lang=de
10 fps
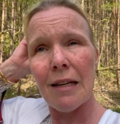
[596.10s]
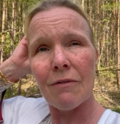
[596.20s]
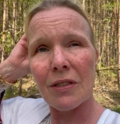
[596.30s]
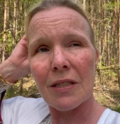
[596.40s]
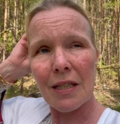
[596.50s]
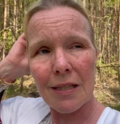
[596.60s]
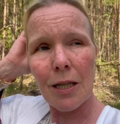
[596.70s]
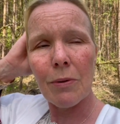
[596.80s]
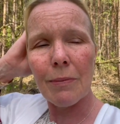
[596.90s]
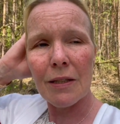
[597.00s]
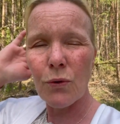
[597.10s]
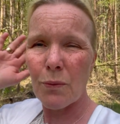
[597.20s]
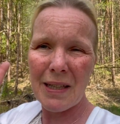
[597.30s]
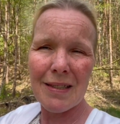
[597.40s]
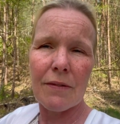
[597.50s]
wenn sie das sauber macht, wird es
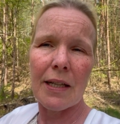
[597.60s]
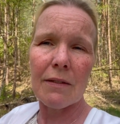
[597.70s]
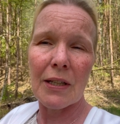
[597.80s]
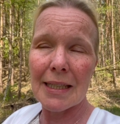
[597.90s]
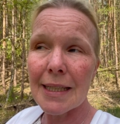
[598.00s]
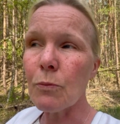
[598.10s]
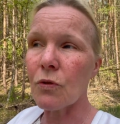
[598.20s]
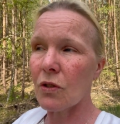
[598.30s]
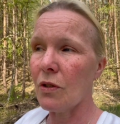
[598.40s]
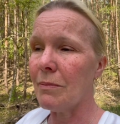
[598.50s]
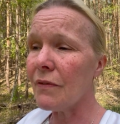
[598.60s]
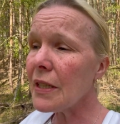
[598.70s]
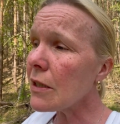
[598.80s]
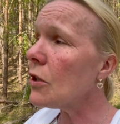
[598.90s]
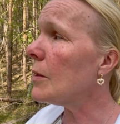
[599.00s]
besser werden. Wenn nicht, muss ich nochmal
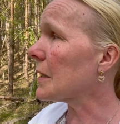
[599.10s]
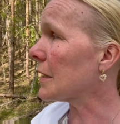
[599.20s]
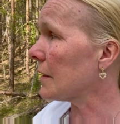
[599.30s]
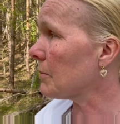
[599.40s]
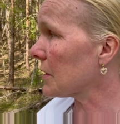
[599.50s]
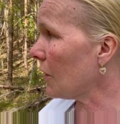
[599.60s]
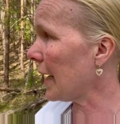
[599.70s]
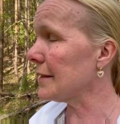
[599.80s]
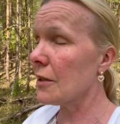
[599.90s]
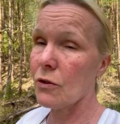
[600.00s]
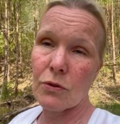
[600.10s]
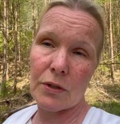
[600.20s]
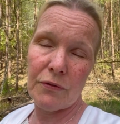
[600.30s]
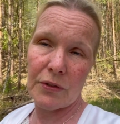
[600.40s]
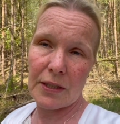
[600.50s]
wiederkommen. Dann kann man auch andere
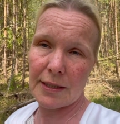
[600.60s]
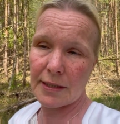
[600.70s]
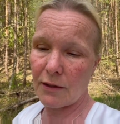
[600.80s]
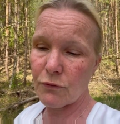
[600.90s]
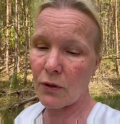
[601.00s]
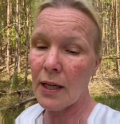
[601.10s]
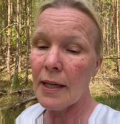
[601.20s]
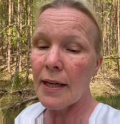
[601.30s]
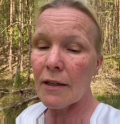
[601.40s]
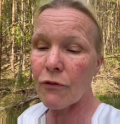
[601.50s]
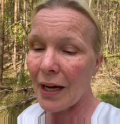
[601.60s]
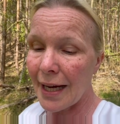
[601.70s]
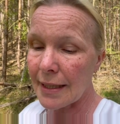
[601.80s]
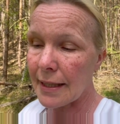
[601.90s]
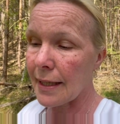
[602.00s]
Gründe finden, die dafür in
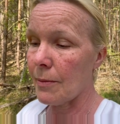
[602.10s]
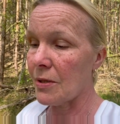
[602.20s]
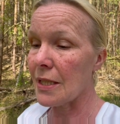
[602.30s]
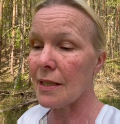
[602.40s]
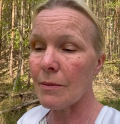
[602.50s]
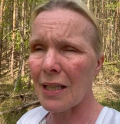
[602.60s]
Frage kämen. Sie hat aber